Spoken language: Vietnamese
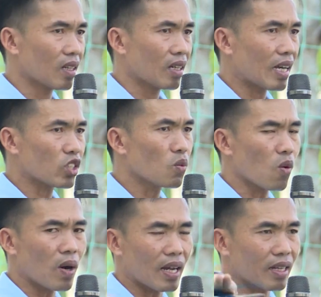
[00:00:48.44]
là đồng bào
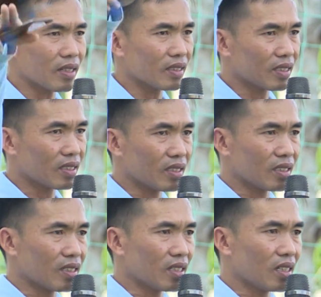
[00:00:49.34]
dân tộc thiểu số,
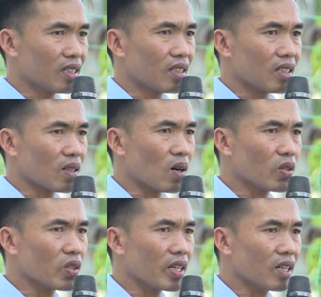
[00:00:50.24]
thầy Trương Công
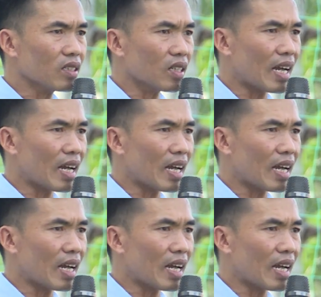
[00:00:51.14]
Hương đã có